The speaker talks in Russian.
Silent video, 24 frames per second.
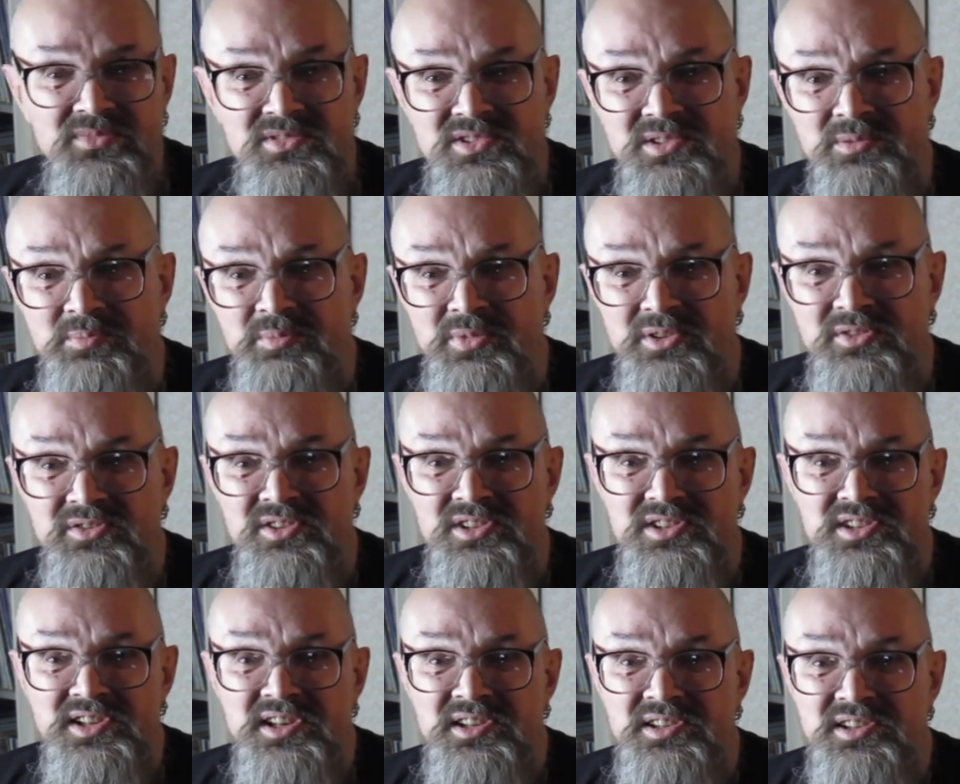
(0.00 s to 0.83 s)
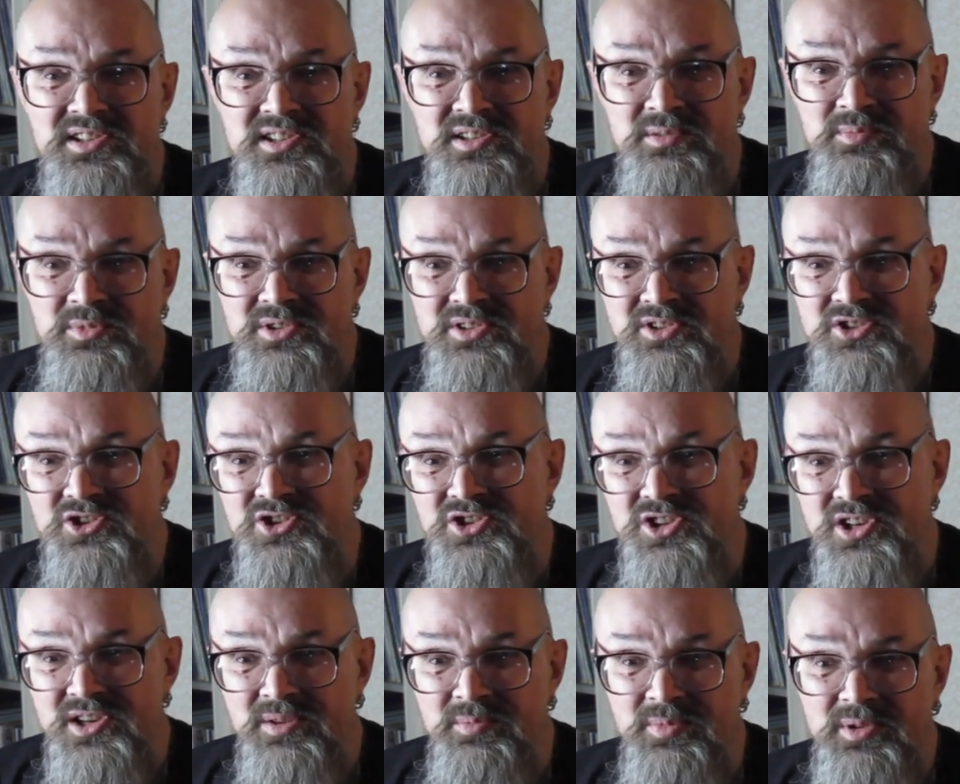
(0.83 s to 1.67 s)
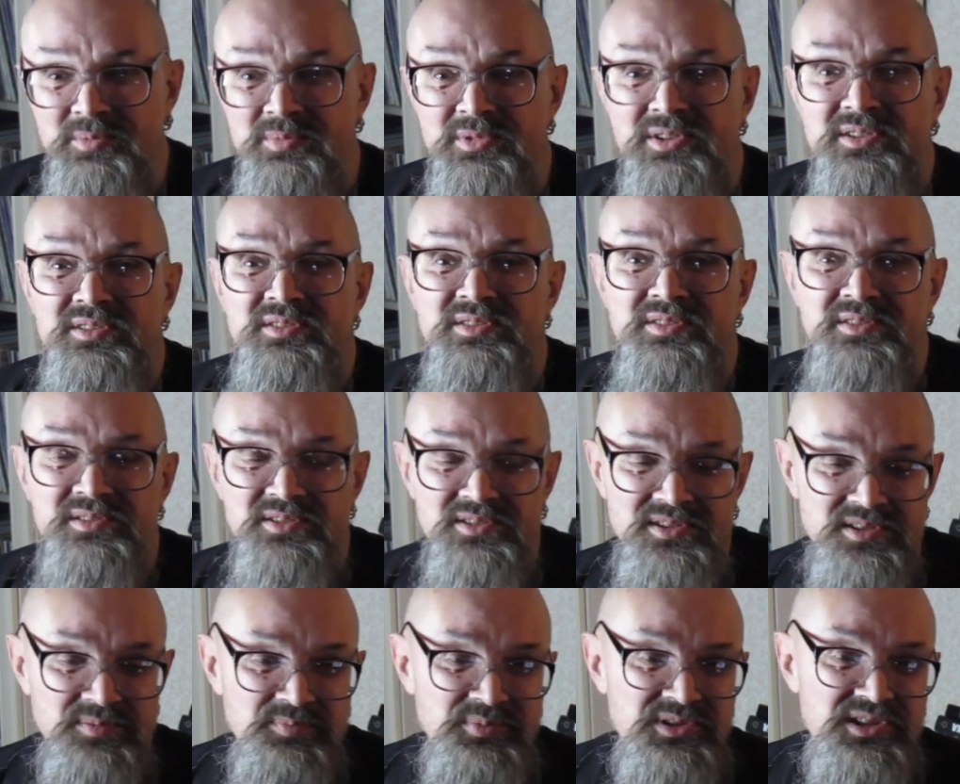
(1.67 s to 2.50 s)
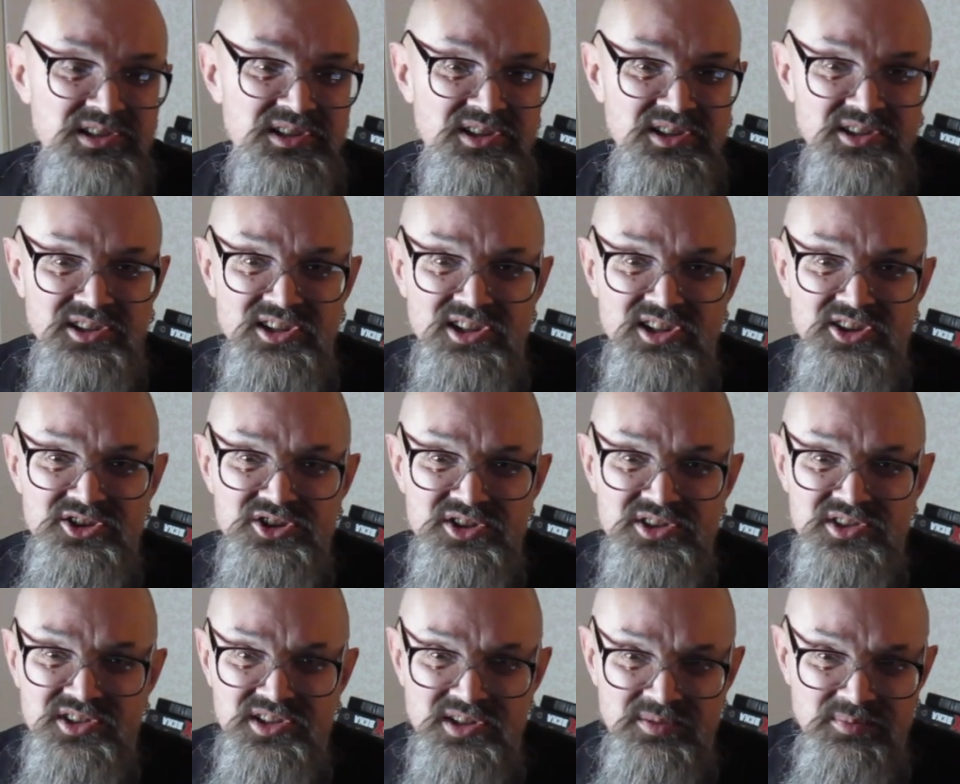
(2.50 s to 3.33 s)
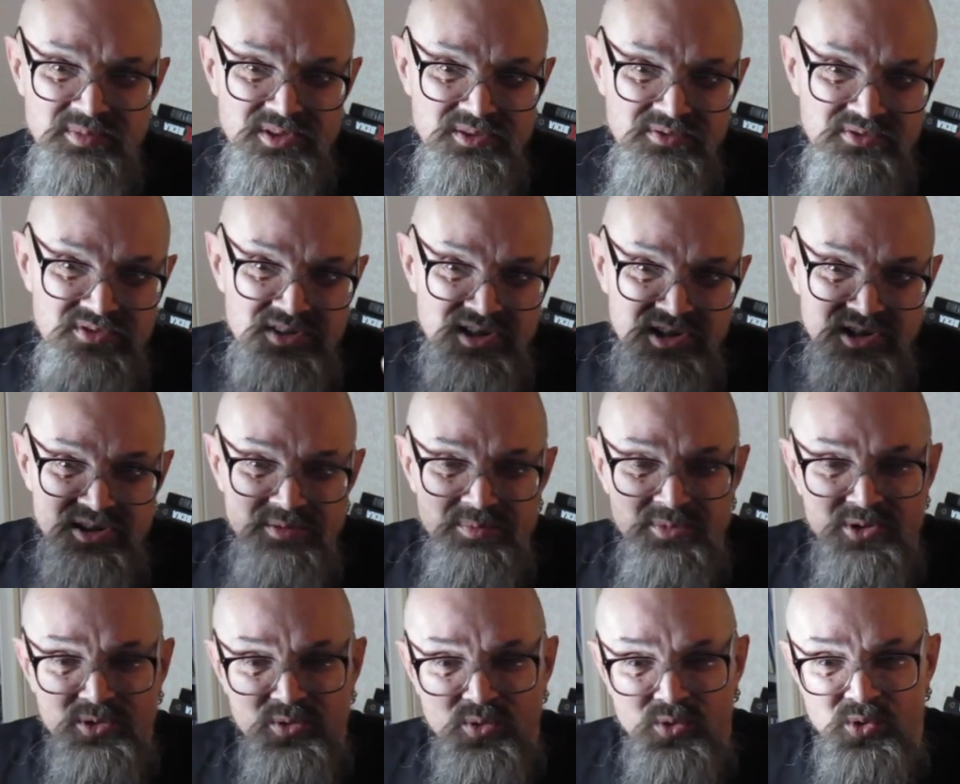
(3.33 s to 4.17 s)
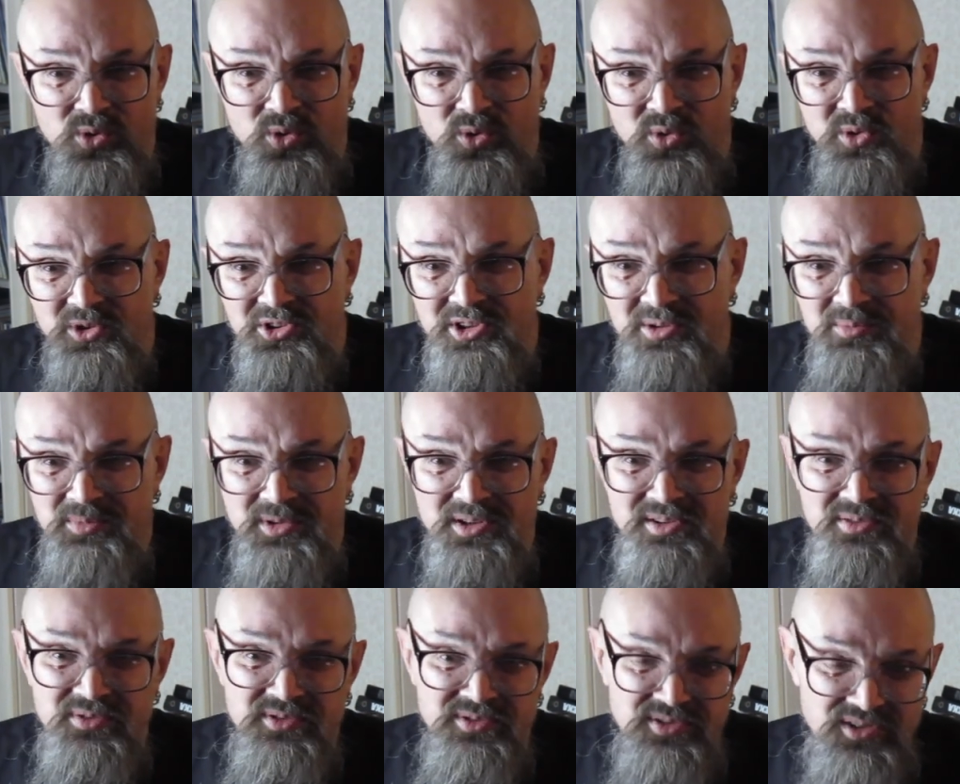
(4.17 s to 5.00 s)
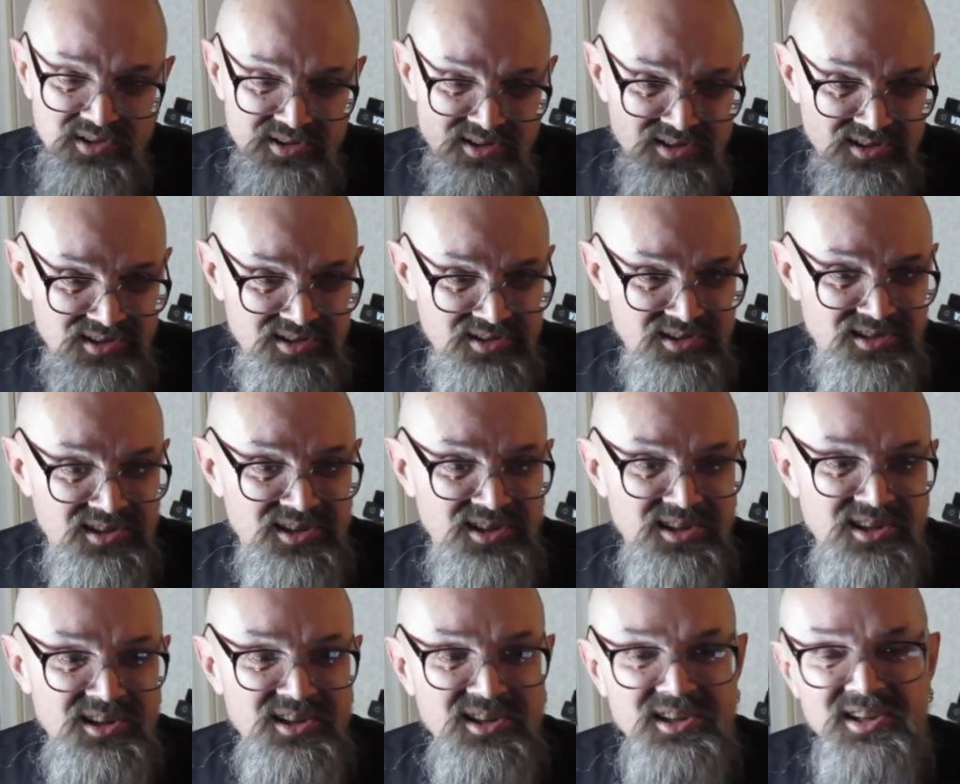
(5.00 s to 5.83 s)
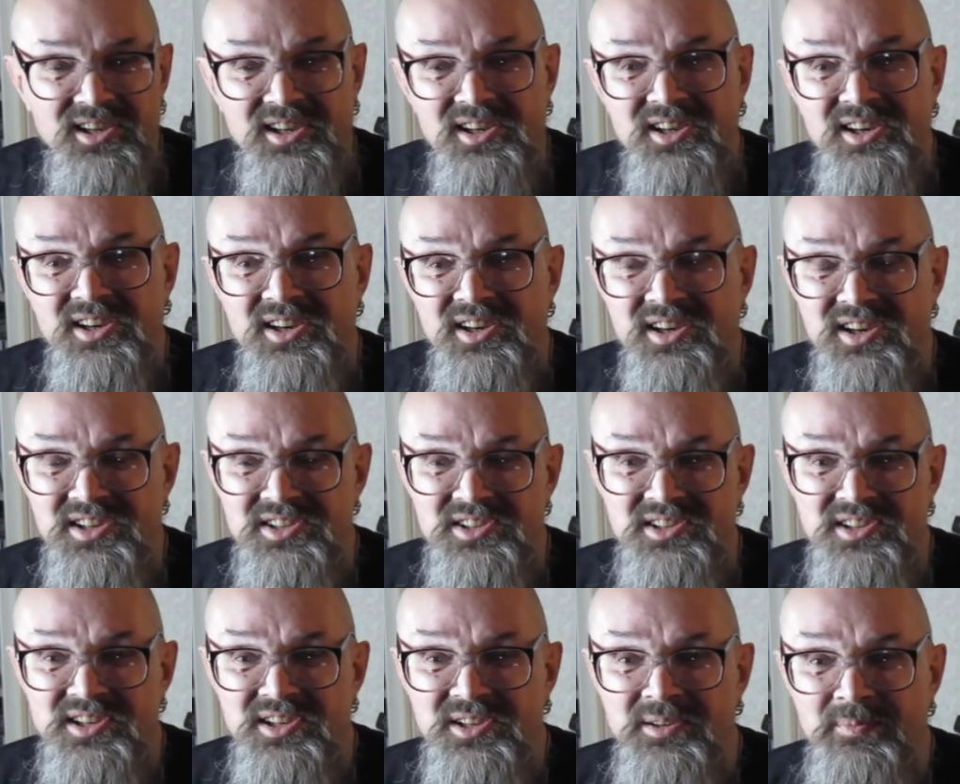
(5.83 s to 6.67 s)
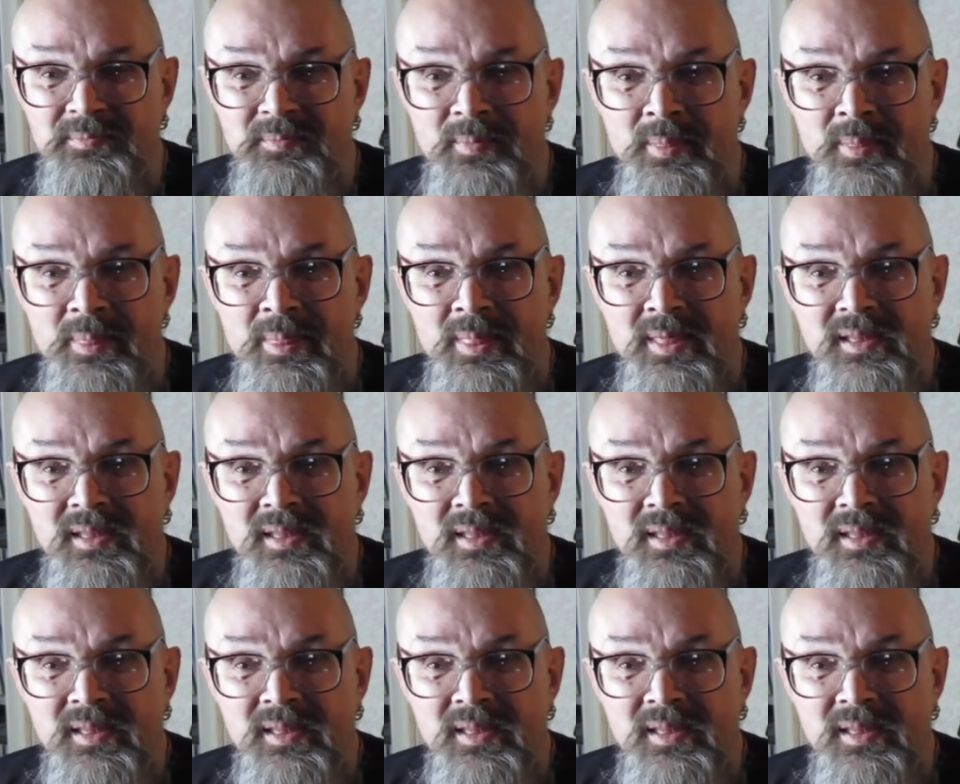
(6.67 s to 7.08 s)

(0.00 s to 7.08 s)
с импровизациями, с джемами, с психоделическими всякими уходами в э, разные